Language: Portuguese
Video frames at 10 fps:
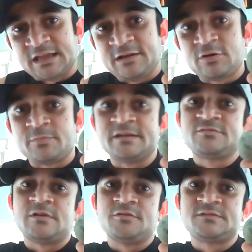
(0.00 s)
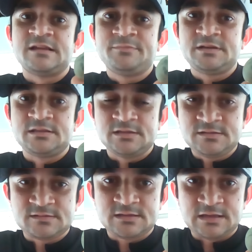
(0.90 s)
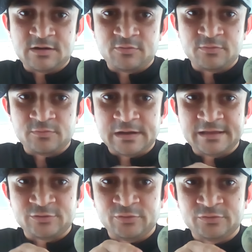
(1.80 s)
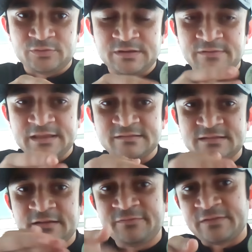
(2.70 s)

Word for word: né, o que o pessoal sempre diz que é o redondo que vai nascer a